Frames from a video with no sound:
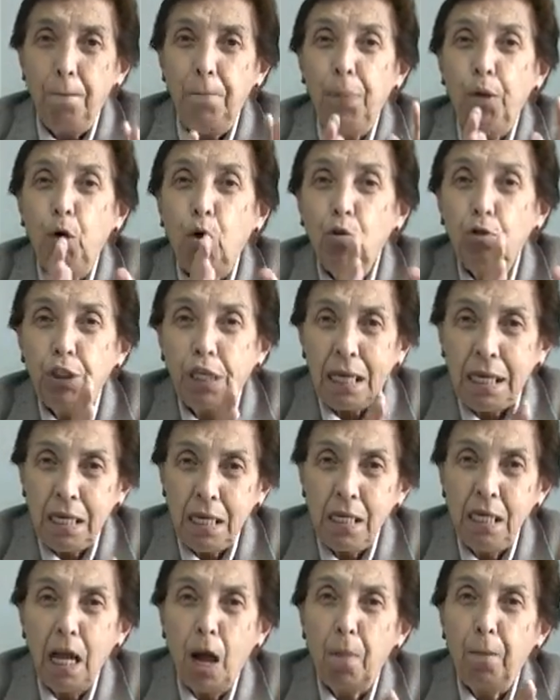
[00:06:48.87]

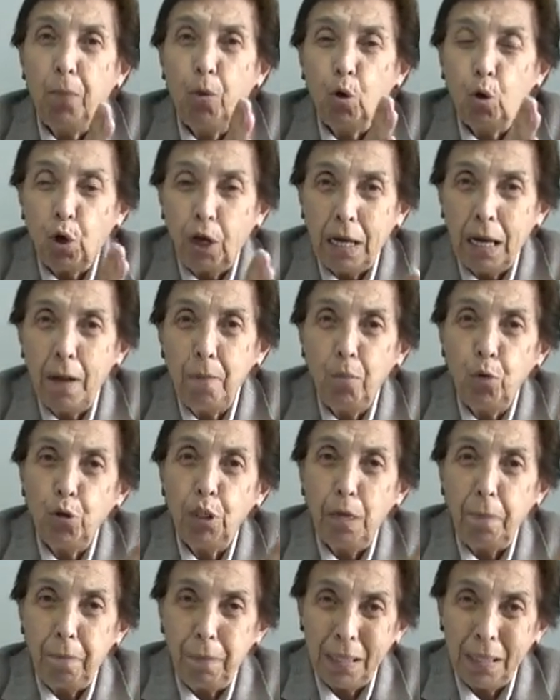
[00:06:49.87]
proteínas por gramo de